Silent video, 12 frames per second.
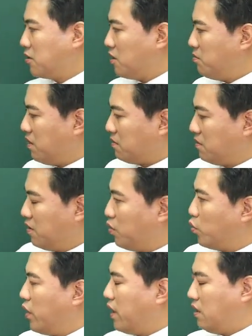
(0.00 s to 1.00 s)
그러면
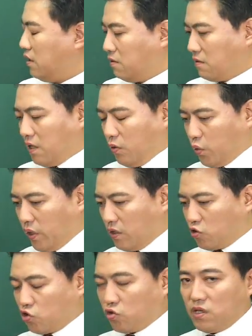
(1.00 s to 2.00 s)
왜 이런 게
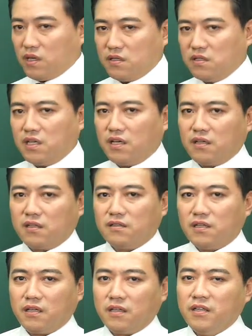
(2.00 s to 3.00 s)
왜 중요하느냐?
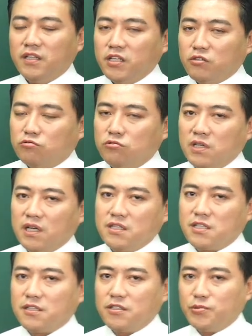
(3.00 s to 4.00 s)
네.
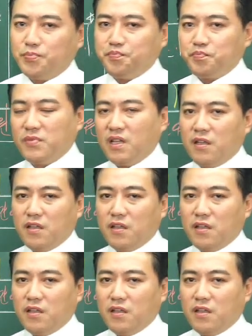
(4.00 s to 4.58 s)
우리가 지금